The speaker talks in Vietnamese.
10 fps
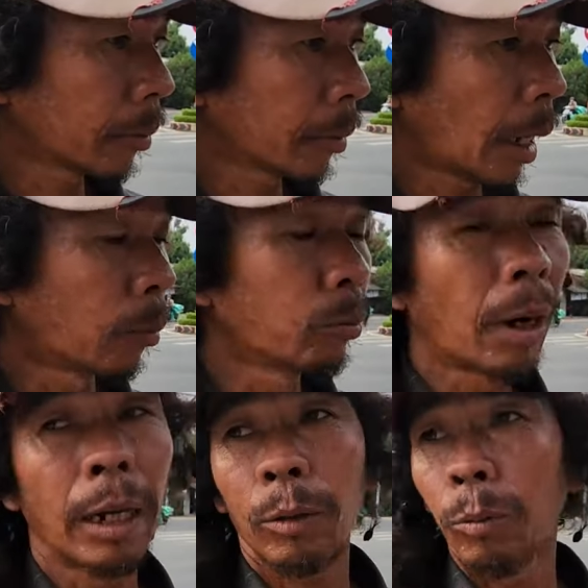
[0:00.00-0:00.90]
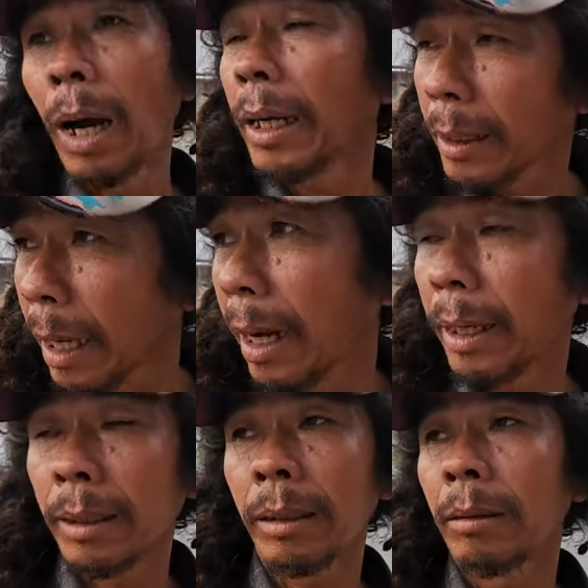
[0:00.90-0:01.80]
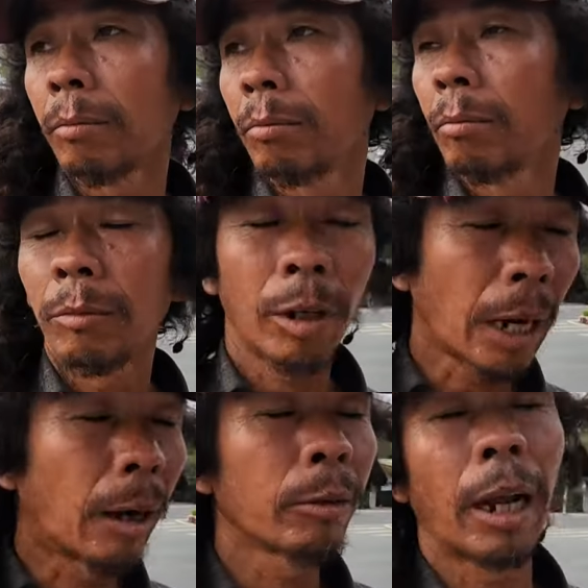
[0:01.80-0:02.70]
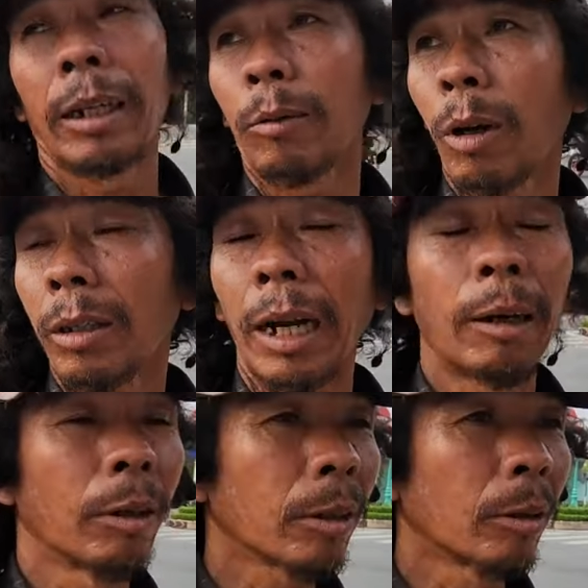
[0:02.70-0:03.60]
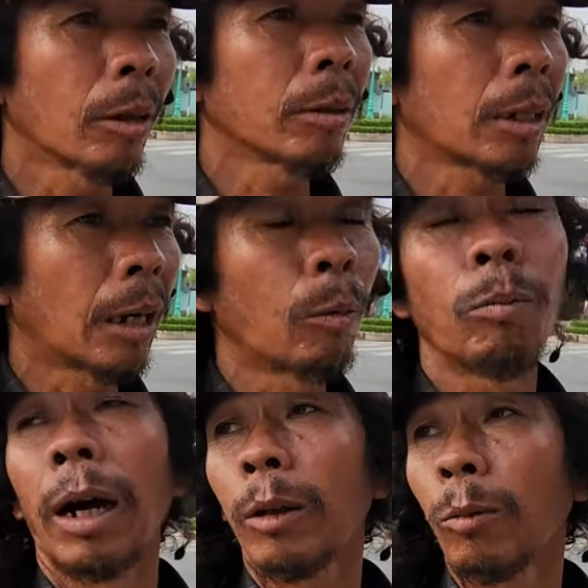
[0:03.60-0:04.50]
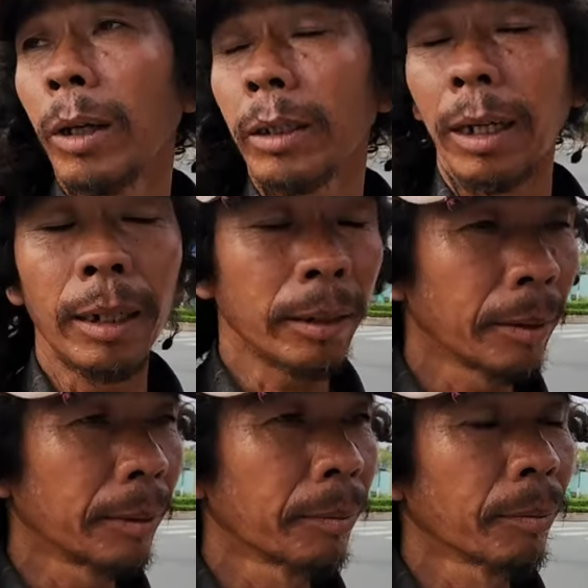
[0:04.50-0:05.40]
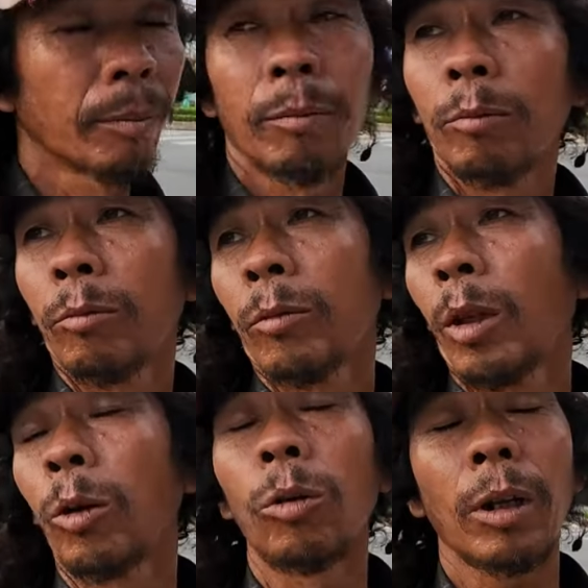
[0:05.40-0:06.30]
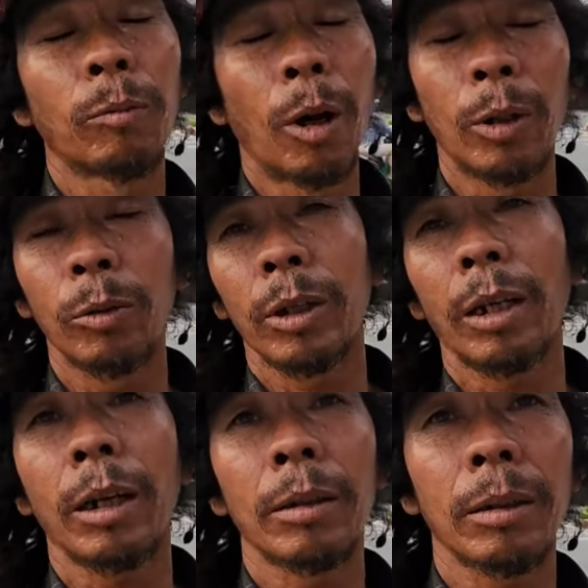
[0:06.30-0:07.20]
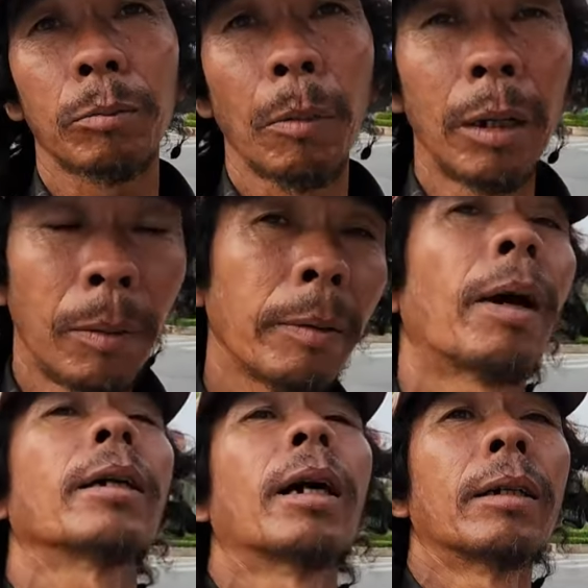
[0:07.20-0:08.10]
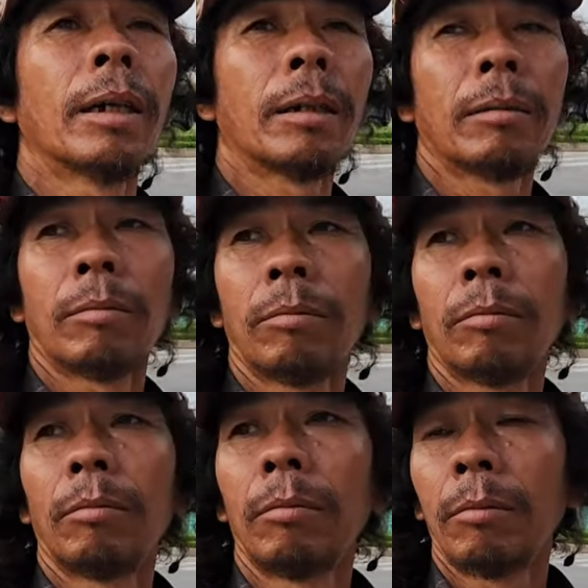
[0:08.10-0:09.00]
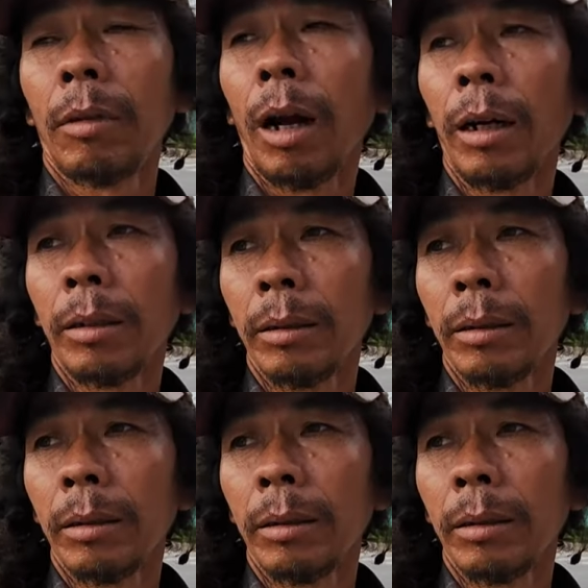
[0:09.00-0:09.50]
ông bà tôi bán nhà nó dạ. đào nhà nó đào được còn nó sợ ông bà tôi biết đó nó thuốc cho họ tôi chết hết mười mấy năm tù đó trời đất ơi ờ